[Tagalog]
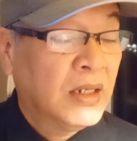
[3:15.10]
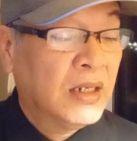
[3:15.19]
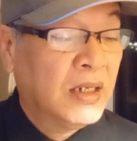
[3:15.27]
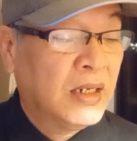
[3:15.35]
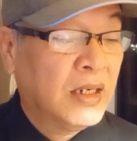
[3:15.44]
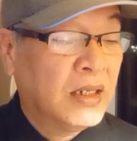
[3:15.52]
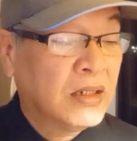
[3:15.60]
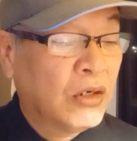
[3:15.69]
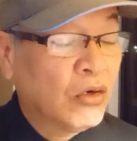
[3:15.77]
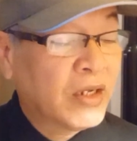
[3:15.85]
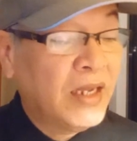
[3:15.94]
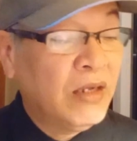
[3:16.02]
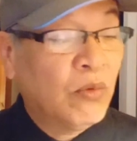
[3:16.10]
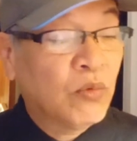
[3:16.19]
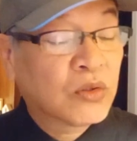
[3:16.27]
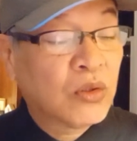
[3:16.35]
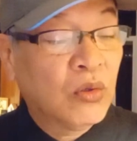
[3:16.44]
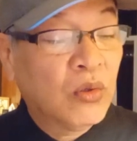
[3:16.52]
Uh, okay,
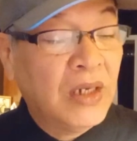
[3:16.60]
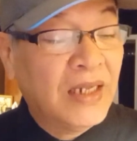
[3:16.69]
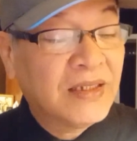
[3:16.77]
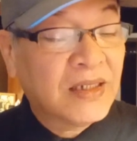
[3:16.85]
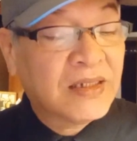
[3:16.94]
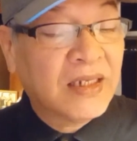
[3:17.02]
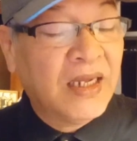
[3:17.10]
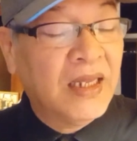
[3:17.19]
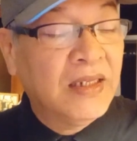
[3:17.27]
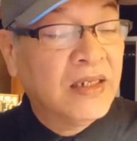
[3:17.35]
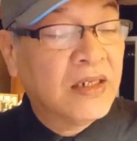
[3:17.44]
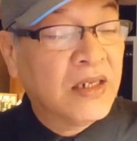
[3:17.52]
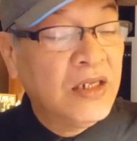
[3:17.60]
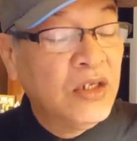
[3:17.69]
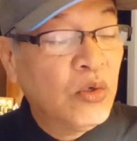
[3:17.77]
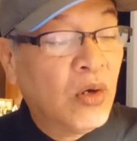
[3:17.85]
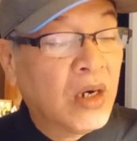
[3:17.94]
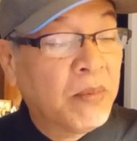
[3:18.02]
so let us again
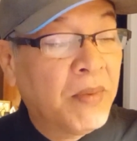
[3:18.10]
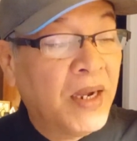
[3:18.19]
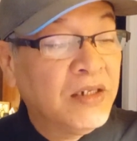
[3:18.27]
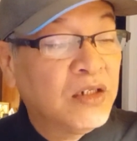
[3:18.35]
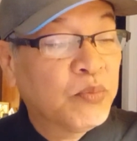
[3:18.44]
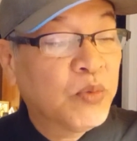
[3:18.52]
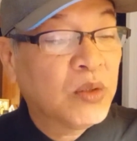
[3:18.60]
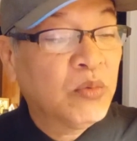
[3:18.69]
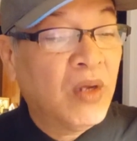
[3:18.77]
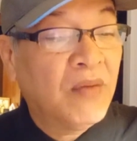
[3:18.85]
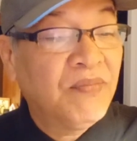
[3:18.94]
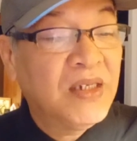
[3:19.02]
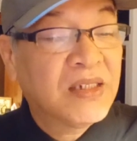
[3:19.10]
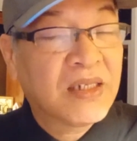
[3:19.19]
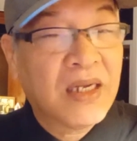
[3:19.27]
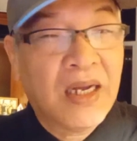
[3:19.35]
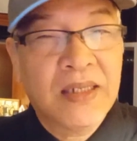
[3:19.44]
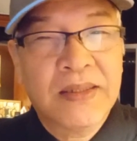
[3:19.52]
renew our minds of what we have
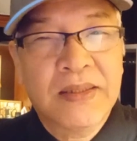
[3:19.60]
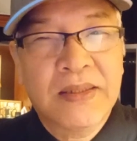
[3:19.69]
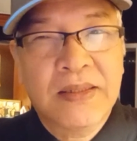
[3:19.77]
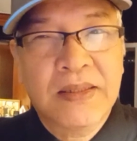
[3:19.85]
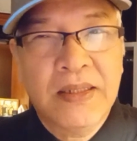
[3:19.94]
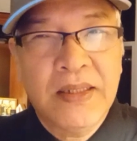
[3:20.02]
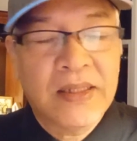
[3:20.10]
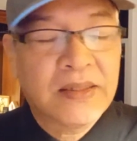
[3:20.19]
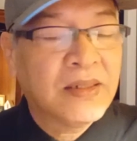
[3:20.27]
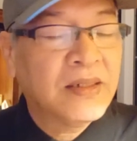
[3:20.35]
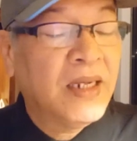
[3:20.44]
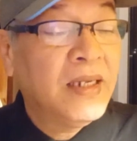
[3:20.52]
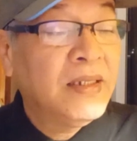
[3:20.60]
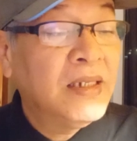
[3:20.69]
discussed yesterday.